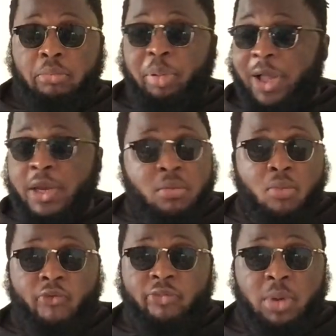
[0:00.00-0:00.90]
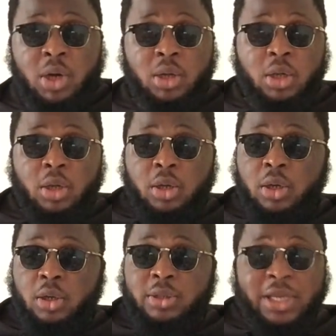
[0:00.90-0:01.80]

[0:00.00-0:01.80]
par des mouvements euh,